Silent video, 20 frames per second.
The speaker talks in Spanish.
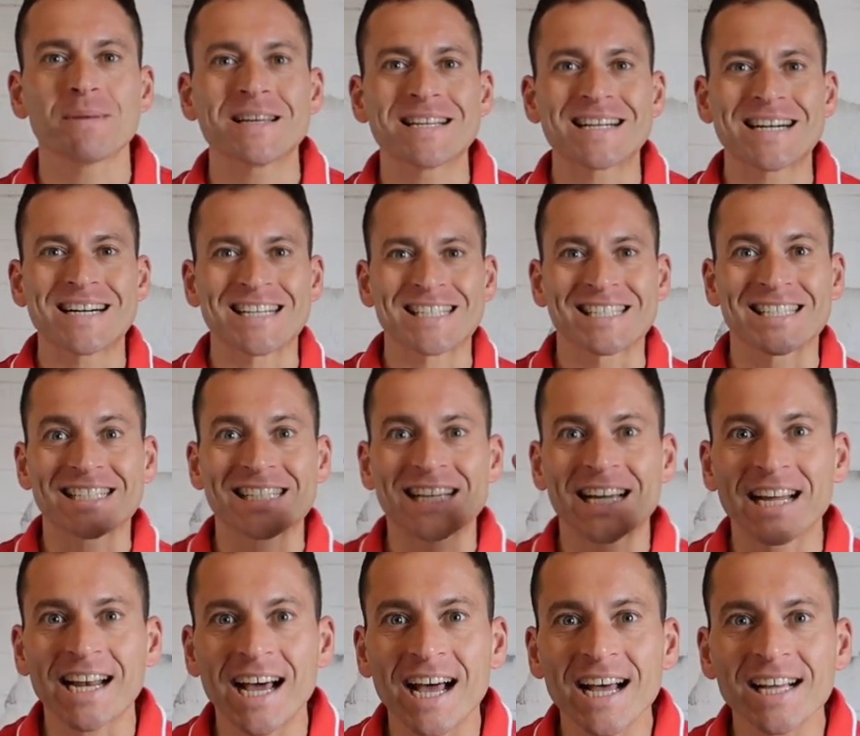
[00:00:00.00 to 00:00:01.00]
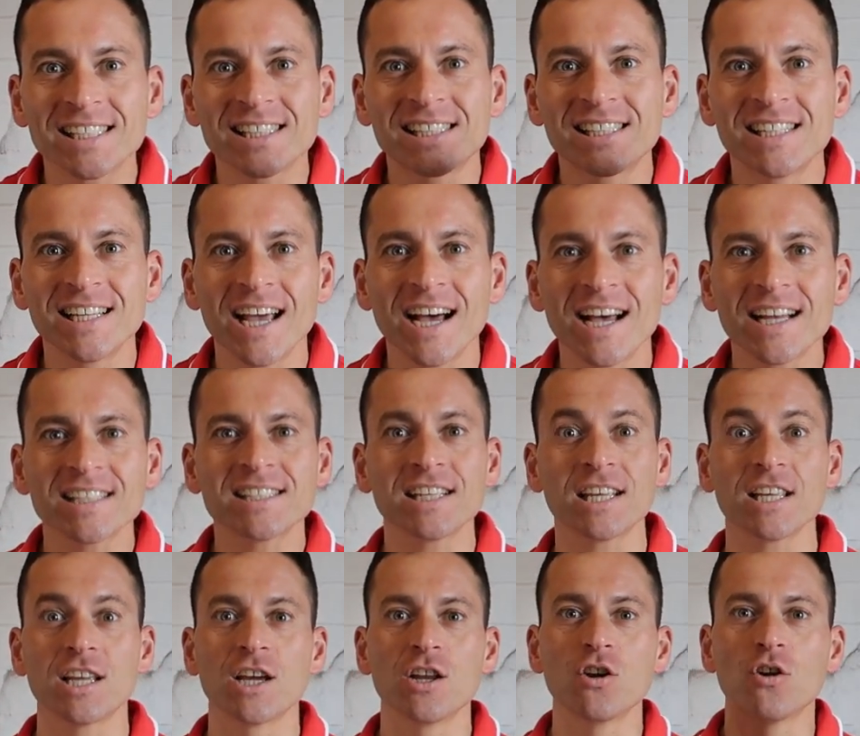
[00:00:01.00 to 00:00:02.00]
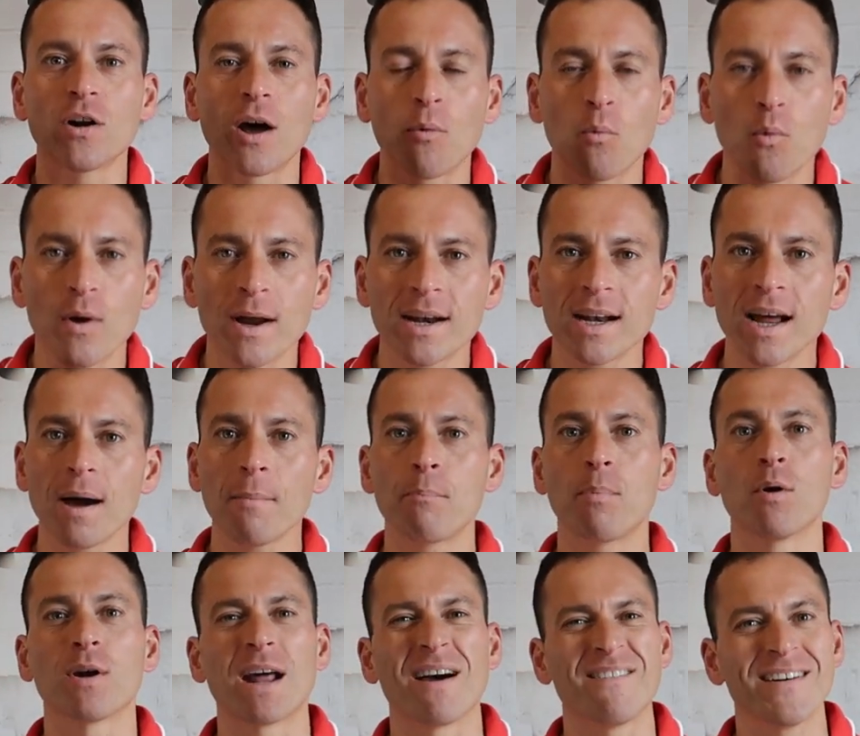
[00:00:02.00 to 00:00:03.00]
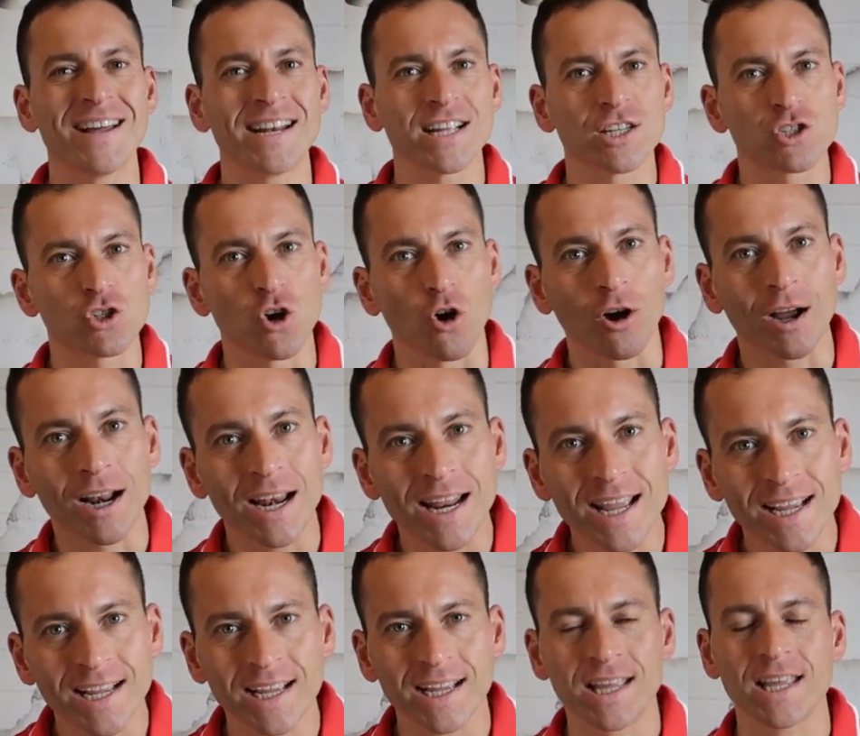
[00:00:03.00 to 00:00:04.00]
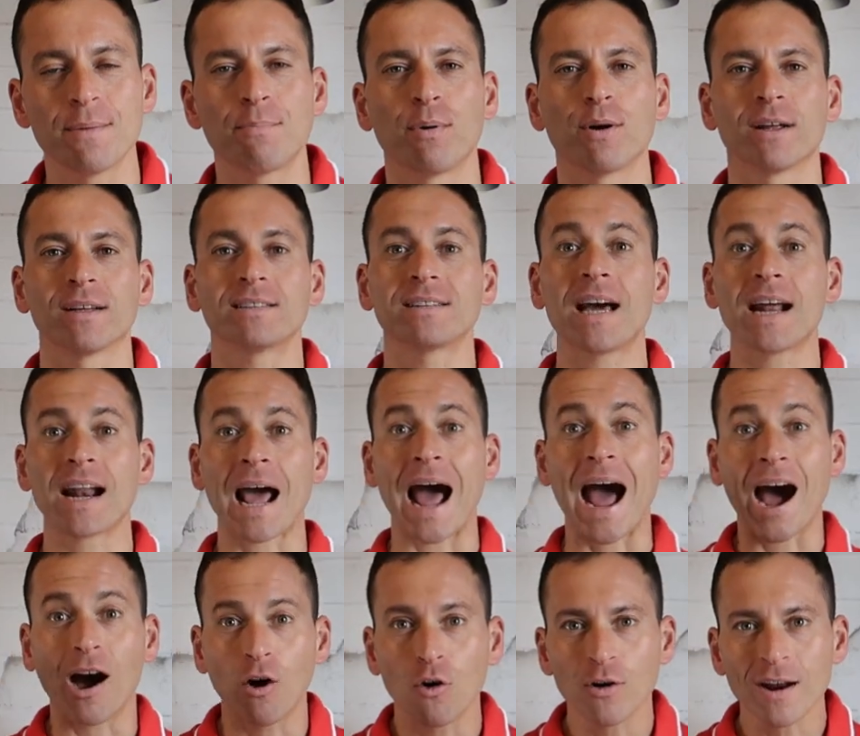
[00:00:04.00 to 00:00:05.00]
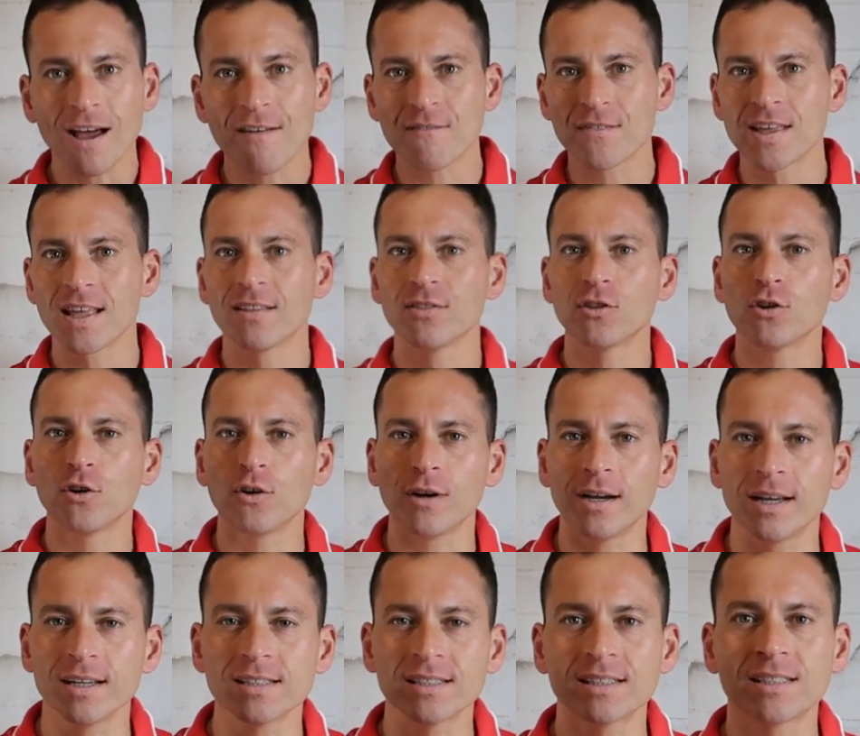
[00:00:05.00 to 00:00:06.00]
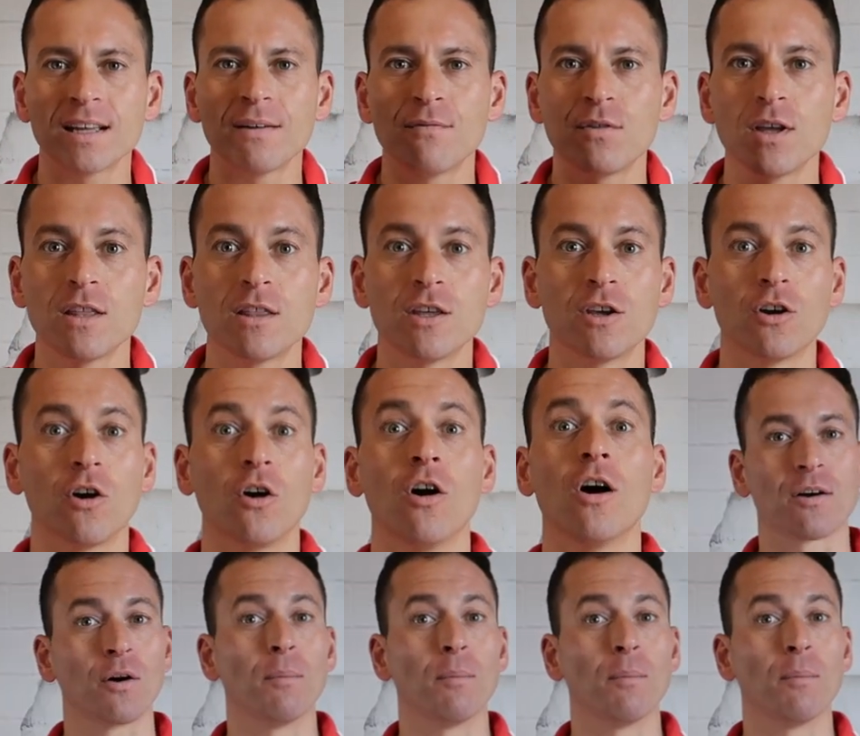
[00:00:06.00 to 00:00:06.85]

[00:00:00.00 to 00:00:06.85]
y amigas, gracias y enhorabuena por haber hecho clic y por estar ahora viendo este vídeo.